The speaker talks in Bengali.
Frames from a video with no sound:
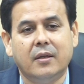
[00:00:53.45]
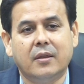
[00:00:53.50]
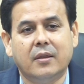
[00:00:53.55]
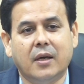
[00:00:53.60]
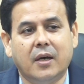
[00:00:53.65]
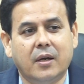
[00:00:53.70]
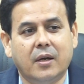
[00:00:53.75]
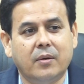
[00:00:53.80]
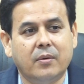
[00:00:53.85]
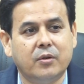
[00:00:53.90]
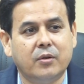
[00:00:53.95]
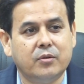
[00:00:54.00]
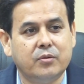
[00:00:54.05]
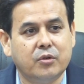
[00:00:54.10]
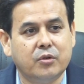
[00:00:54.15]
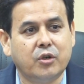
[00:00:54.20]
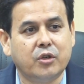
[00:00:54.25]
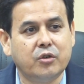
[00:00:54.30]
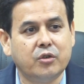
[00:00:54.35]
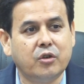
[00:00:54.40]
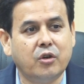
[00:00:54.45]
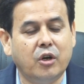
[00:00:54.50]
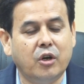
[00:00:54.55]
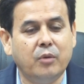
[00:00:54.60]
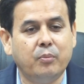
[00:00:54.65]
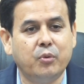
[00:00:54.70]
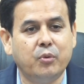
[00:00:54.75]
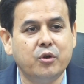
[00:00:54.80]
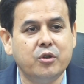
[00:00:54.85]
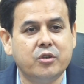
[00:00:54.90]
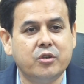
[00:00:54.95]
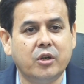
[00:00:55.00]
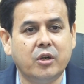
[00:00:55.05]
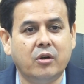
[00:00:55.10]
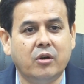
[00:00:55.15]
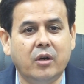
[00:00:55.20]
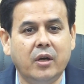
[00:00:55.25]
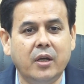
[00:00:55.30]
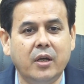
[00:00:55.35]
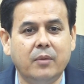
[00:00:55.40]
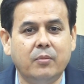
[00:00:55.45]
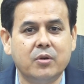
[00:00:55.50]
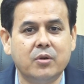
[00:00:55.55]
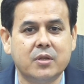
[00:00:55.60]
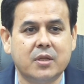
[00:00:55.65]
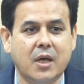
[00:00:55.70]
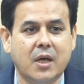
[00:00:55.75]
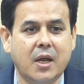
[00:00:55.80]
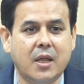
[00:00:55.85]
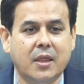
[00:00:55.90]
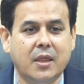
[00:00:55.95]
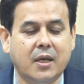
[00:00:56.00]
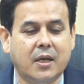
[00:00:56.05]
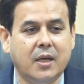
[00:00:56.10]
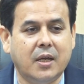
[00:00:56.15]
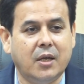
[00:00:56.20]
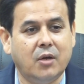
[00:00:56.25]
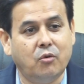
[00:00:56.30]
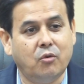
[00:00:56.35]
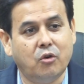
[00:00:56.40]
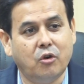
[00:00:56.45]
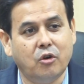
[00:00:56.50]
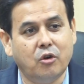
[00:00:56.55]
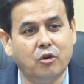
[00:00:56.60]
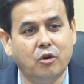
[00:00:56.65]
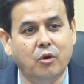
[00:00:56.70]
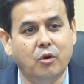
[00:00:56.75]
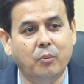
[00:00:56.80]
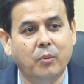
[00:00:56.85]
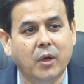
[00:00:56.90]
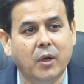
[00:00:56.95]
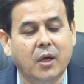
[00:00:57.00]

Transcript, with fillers: তার যোগাযোগ হয় পরিচয় হয় এবং তারা তাকে ওরকম